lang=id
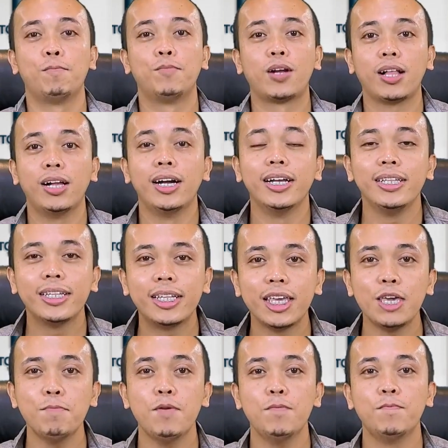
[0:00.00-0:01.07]

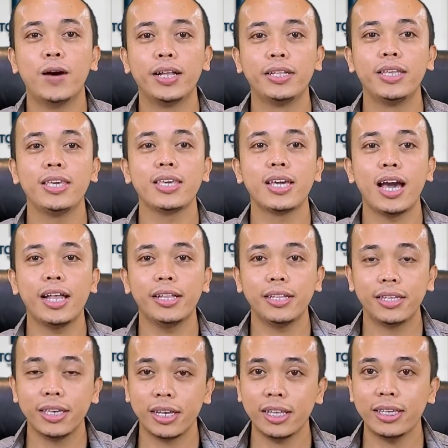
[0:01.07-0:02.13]
berhenti
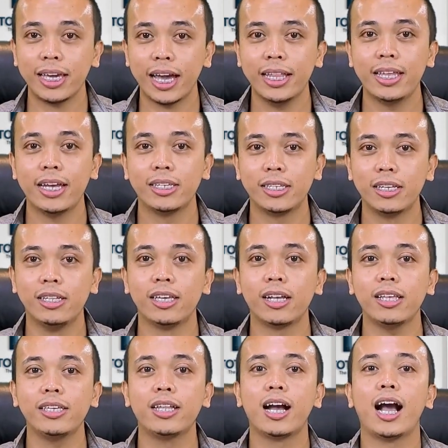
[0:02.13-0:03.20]
membandingkan diri kalian
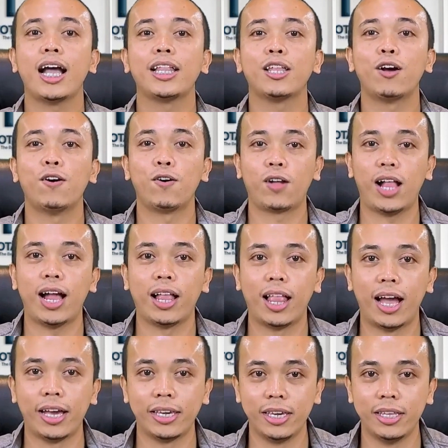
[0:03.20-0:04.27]
sendiri dengan orang
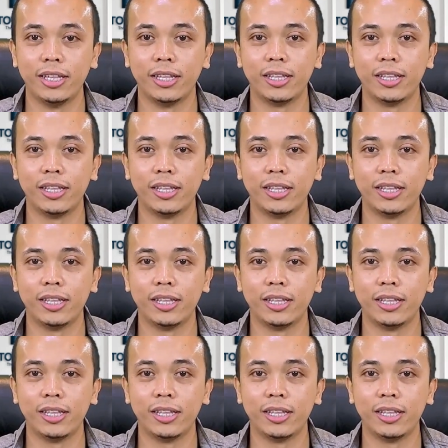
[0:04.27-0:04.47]
lain.